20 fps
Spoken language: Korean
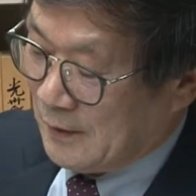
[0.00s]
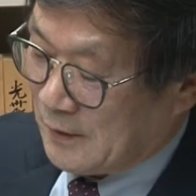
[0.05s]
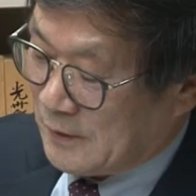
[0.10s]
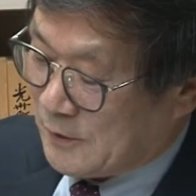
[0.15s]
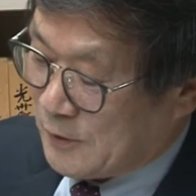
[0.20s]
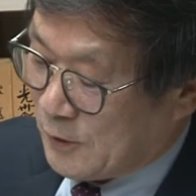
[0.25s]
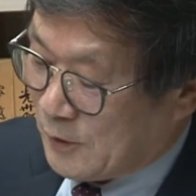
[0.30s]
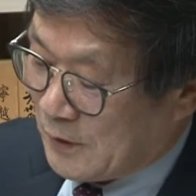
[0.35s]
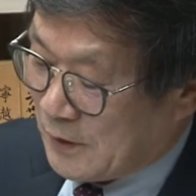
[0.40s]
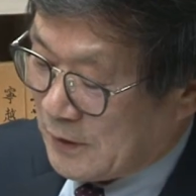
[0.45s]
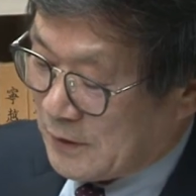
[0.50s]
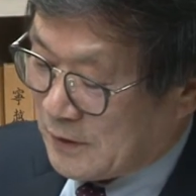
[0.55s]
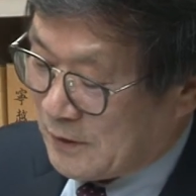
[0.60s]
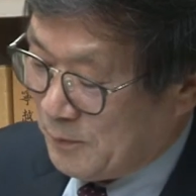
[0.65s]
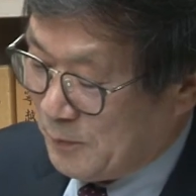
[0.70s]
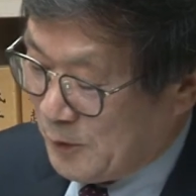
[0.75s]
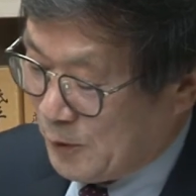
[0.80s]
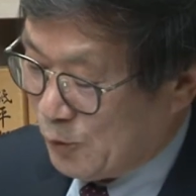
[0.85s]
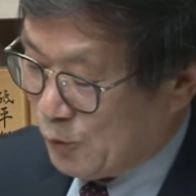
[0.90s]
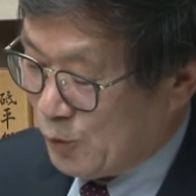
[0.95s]
저
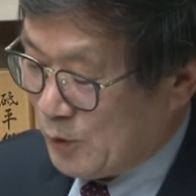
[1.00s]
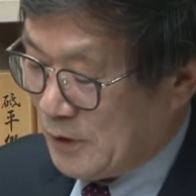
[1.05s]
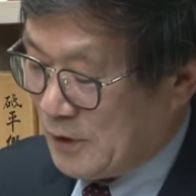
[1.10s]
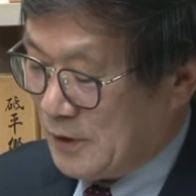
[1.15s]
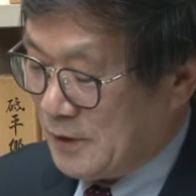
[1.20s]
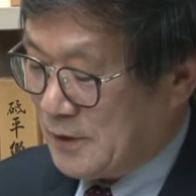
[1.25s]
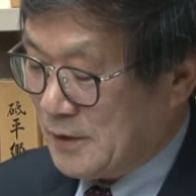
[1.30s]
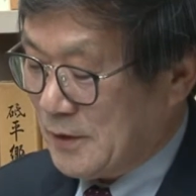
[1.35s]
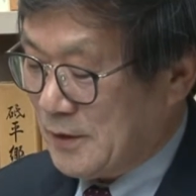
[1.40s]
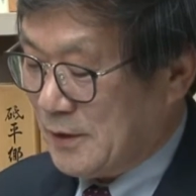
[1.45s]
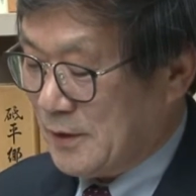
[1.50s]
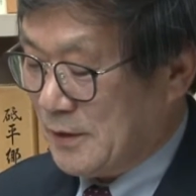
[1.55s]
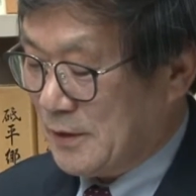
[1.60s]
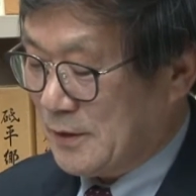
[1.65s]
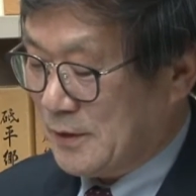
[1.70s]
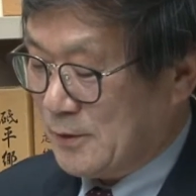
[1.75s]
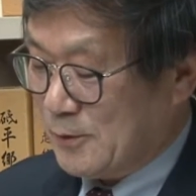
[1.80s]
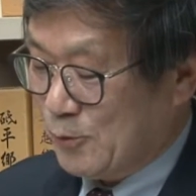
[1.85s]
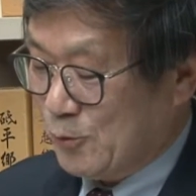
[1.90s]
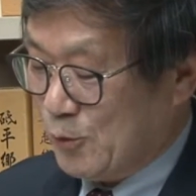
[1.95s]
같으면 우리 저
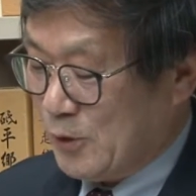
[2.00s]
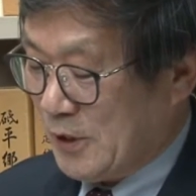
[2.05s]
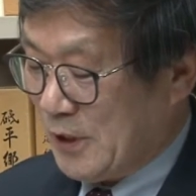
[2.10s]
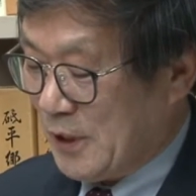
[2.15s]
우리